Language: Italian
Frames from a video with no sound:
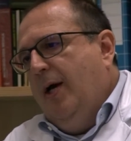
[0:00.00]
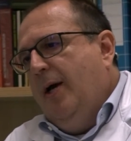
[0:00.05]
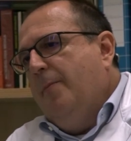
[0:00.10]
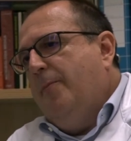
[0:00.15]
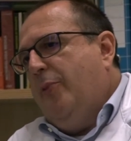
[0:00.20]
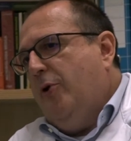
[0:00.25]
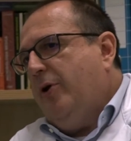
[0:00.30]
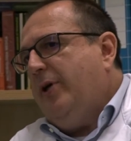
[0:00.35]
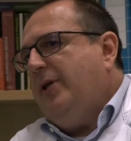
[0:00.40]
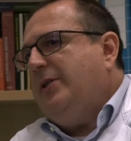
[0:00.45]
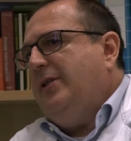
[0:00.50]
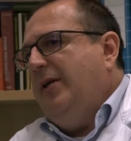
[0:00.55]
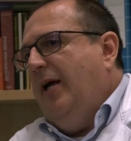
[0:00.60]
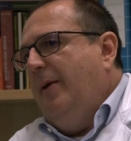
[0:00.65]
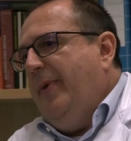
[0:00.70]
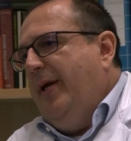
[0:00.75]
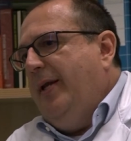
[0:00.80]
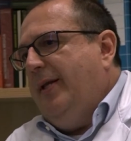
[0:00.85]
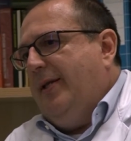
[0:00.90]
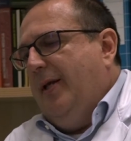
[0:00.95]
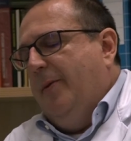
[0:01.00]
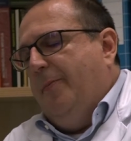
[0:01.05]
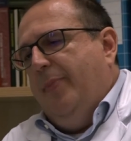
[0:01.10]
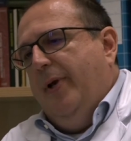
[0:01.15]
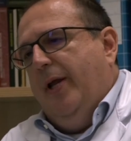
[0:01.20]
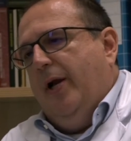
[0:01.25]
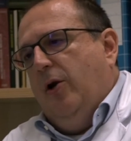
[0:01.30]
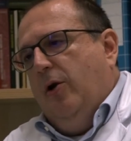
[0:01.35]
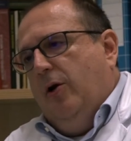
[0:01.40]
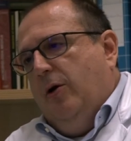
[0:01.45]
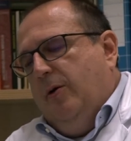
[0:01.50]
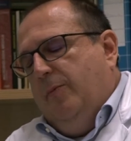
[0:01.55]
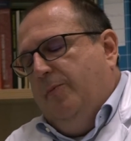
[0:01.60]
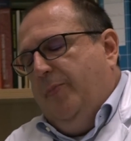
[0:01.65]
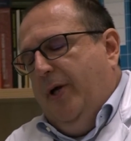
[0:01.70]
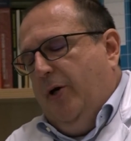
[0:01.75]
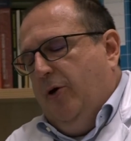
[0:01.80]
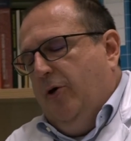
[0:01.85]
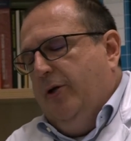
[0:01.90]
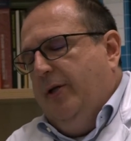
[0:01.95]
Progressivamente
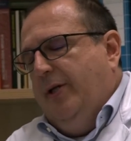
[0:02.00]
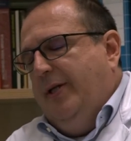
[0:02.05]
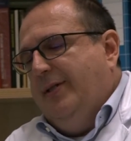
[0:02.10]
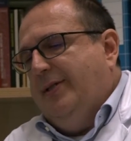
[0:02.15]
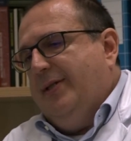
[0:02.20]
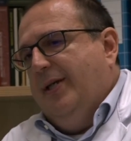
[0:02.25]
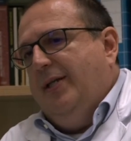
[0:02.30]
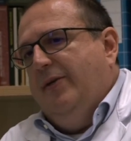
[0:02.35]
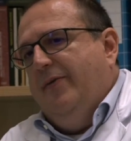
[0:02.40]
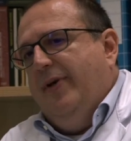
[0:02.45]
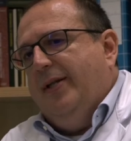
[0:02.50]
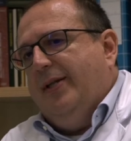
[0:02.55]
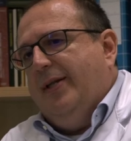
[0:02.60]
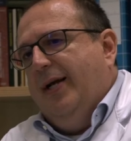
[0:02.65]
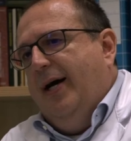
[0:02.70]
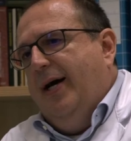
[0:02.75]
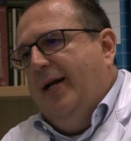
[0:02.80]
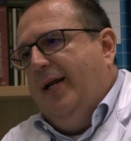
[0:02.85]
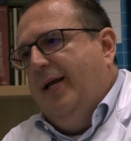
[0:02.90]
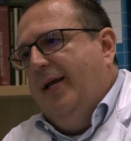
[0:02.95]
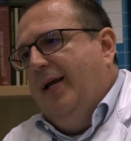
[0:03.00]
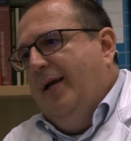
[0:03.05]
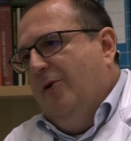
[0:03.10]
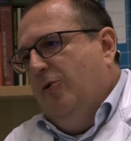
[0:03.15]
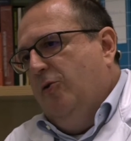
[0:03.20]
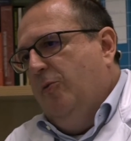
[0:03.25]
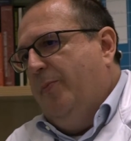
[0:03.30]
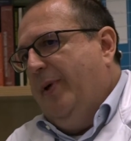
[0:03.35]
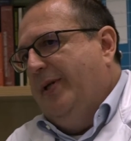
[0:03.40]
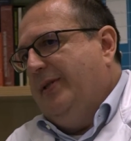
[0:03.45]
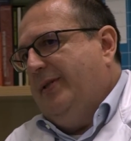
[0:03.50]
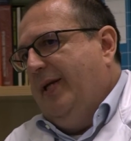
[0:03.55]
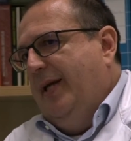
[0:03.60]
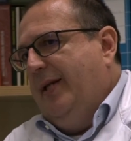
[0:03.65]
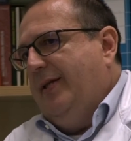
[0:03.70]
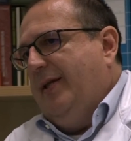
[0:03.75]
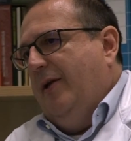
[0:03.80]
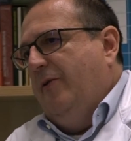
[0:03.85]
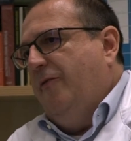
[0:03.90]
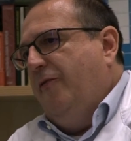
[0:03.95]
però inizia a diventare un
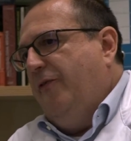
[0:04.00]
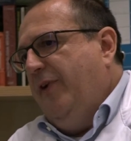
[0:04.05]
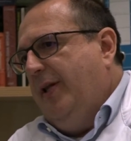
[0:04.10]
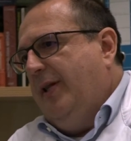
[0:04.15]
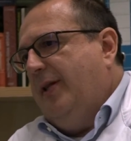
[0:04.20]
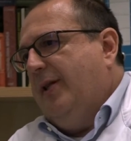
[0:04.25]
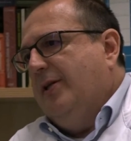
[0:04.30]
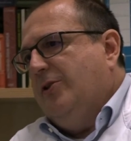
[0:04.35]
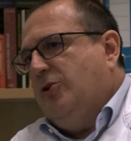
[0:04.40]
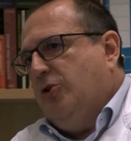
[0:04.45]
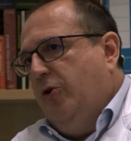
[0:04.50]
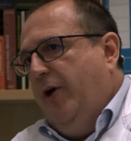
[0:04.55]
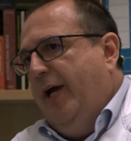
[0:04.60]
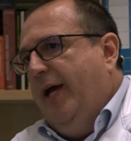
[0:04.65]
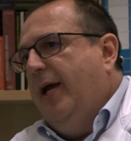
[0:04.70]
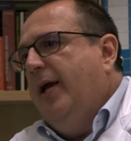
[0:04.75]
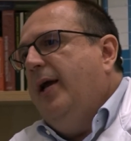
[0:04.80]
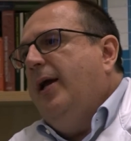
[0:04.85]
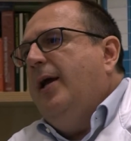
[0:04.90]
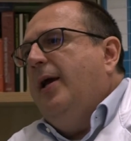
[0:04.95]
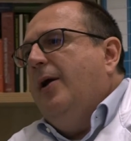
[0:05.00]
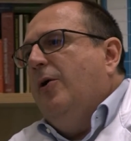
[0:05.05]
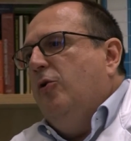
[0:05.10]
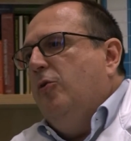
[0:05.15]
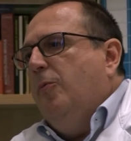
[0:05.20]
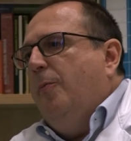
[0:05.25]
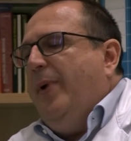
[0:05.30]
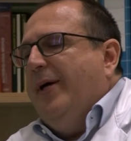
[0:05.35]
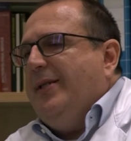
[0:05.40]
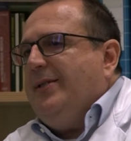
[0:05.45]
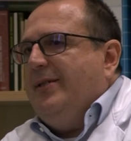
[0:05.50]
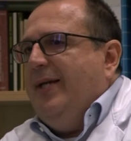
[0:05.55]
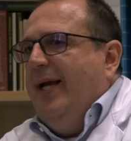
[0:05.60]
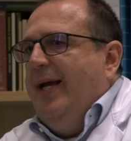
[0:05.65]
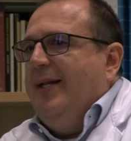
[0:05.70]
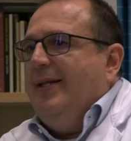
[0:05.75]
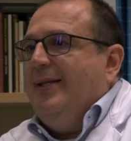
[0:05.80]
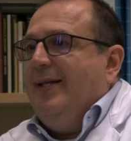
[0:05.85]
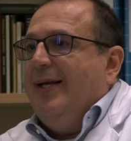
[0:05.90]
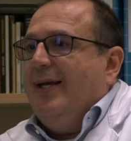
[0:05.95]
paziente in fit, cioè un
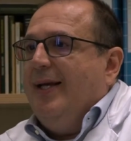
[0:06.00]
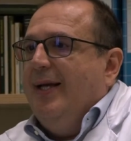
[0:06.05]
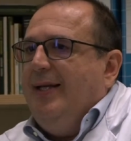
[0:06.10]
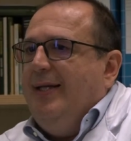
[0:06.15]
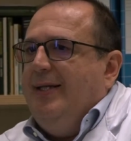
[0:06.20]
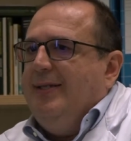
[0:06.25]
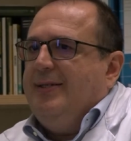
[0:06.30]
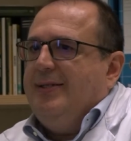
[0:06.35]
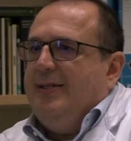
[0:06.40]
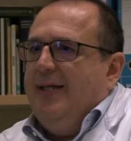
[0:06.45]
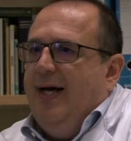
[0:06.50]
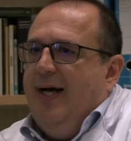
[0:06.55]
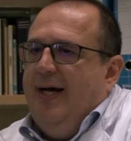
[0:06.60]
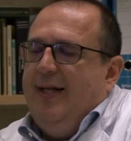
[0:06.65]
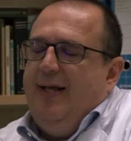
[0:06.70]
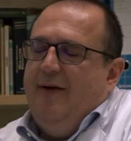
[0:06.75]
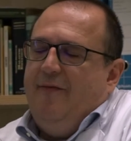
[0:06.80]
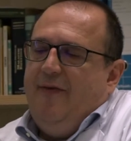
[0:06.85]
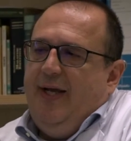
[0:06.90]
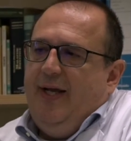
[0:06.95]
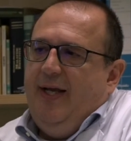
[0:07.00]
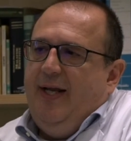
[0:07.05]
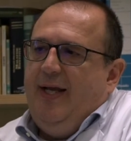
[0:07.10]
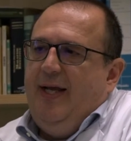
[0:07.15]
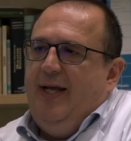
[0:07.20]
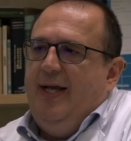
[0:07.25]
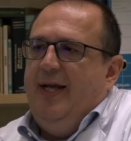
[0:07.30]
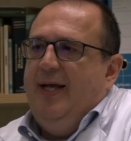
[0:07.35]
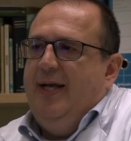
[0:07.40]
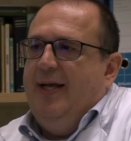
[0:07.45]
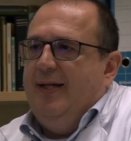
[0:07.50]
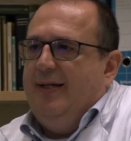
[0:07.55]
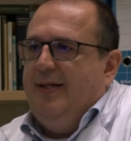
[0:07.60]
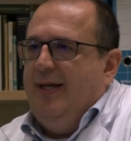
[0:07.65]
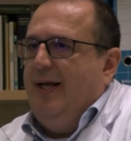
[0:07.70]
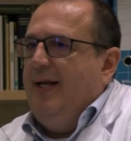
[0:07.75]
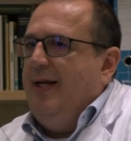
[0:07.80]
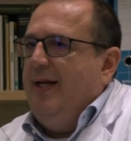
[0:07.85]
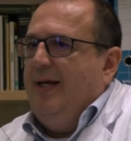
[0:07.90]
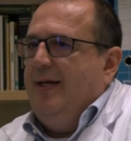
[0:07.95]
paziente che inizia ad avere
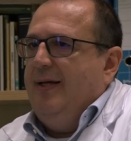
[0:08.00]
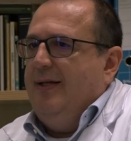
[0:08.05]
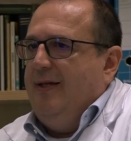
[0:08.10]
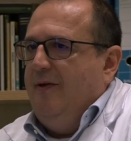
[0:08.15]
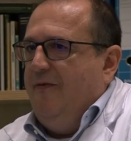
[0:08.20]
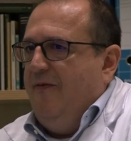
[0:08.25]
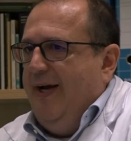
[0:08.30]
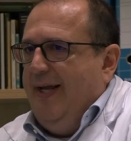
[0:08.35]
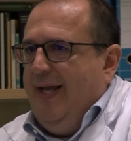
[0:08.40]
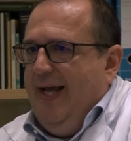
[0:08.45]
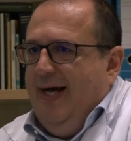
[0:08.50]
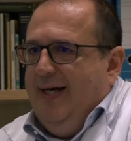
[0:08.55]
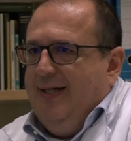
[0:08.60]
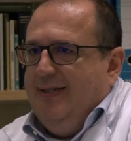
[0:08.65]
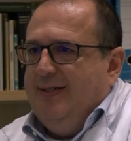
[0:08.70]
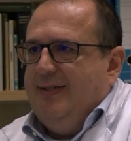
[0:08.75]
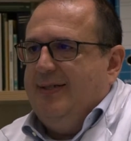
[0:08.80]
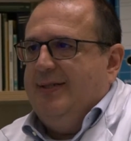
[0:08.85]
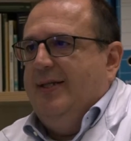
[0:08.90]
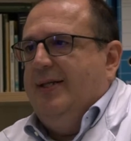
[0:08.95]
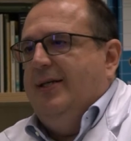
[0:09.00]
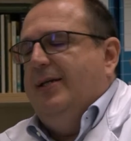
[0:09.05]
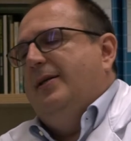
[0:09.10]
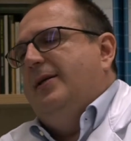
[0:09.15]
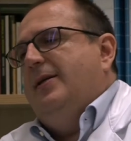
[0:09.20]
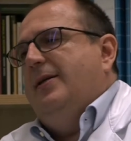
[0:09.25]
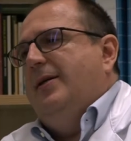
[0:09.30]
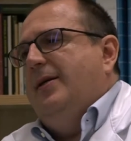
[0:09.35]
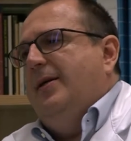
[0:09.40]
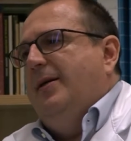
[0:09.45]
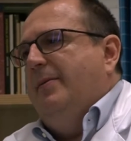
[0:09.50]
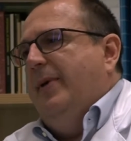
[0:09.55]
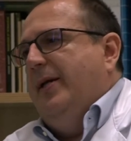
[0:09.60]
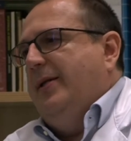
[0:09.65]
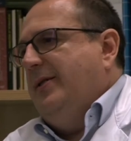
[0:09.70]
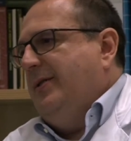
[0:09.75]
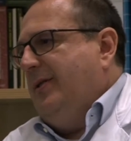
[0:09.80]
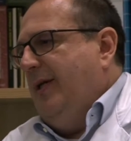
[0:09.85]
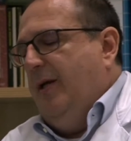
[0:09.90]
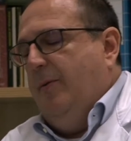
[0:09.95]
delle defianze, eh, ad
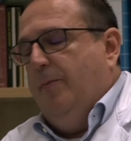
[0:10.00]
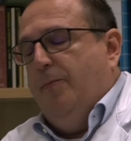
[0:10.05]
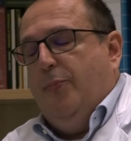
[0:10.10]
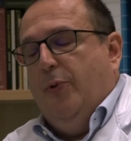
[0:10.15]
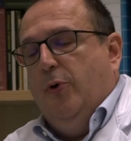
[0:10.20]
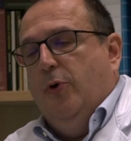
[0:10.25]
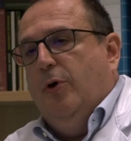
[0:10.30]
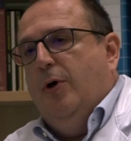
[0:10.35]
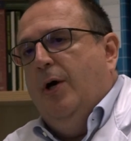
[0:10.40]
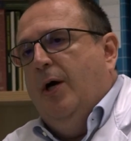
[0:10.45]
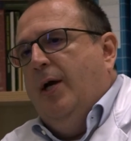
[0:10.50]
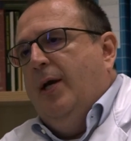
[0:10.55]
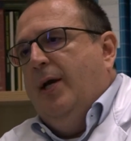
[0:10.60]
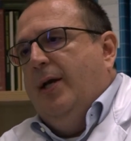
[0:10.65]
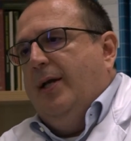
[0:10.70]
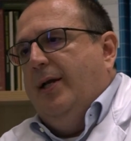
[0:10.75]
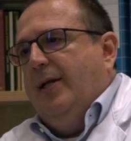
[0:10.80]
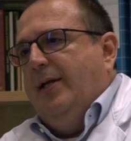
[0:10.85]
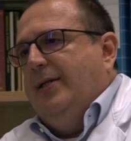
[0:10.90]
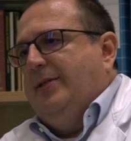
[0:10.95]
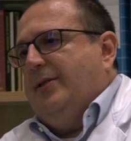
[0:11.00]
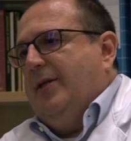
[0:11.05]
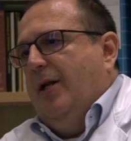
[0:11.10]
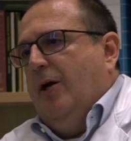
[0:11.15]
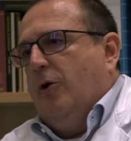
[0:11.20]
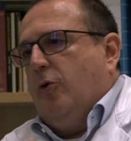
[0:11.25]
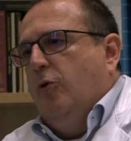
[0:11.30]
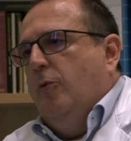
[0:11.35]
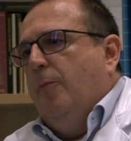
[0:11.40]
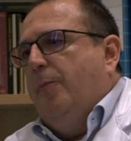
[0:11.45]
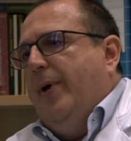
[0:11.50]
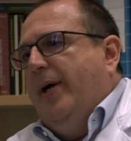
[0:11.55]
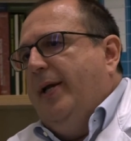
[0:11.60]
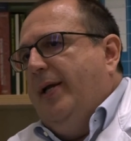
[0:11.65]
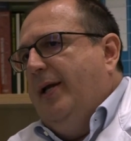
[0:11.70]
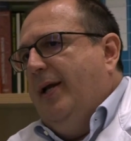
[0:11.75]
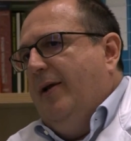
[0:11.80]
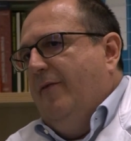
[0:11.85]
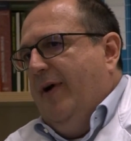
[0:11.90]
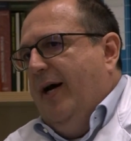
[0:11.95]
esempio iniziano a
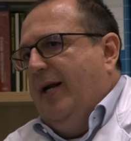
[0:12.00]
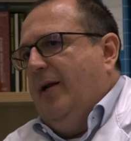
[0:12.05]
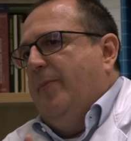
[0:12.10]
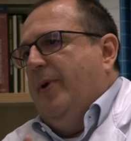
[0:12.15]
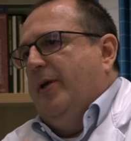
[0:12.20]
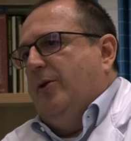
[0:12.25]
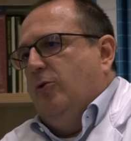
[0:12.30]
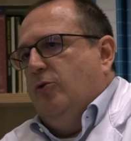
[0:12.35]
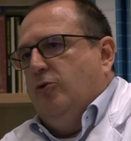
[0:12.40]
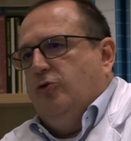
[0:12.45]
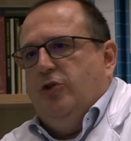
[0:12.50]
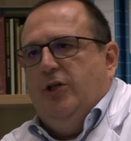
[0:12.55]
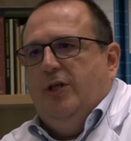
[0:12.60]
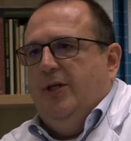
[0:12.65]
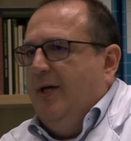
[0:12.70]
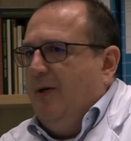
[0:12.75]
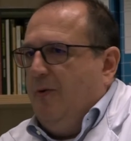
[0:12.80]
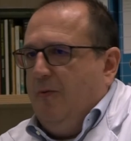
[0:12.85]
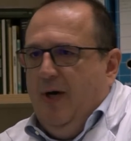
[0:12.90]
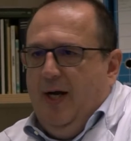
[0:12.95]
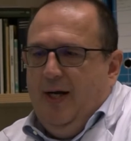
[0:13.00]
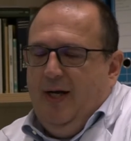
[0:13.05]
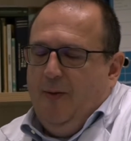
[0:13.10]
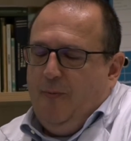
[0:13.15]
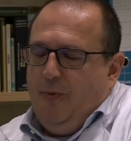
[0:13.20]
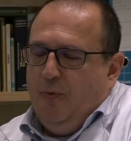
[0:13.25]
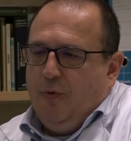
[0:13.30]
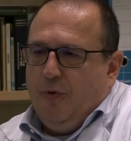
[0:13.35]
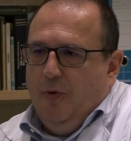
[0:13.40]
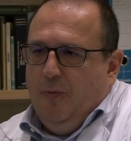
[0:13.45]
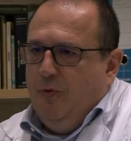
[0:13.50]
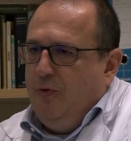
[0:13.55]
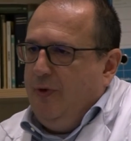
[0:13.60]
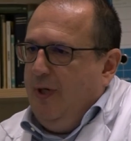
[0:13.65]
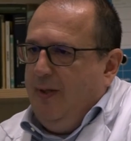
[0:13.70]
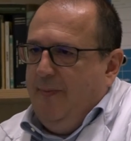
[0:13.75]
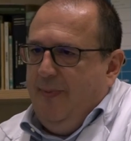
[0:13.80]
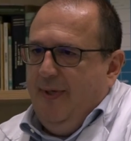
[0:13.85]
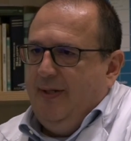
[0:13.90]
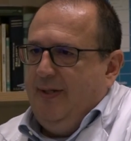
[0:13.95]
comparire varie patologie, quali la più comune
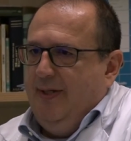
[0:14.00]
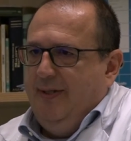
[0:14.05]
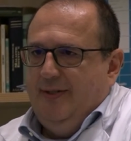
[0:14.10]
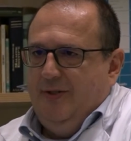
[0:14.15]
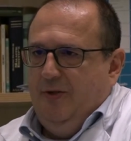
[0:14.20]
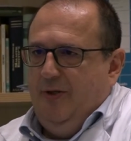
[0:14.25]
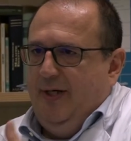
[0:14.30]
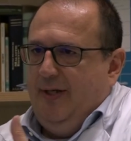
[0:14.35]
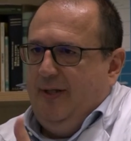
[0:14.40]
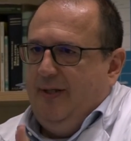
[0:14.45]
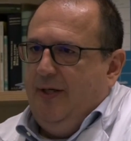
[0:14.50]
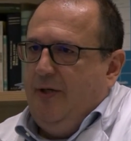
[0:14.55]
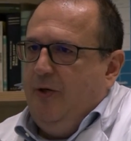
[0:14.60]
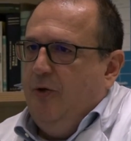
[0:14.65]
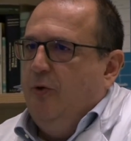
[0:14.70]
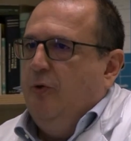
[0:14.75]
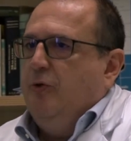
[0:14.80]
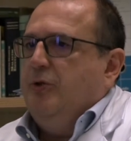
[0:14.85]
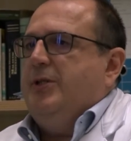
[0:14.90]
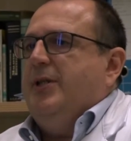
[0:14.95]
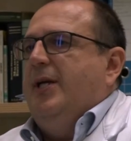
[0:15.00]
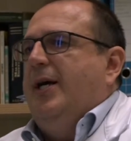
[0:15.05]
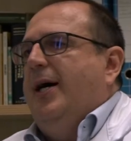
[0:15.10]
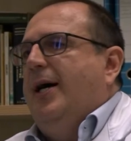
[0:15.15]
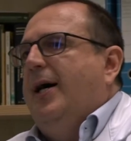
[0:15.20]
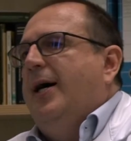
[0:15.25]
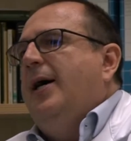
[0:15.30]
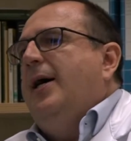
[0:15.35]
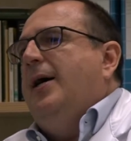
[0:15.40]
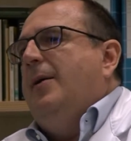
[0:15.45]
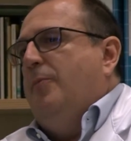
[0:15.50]
l'ipertensione arteriosa,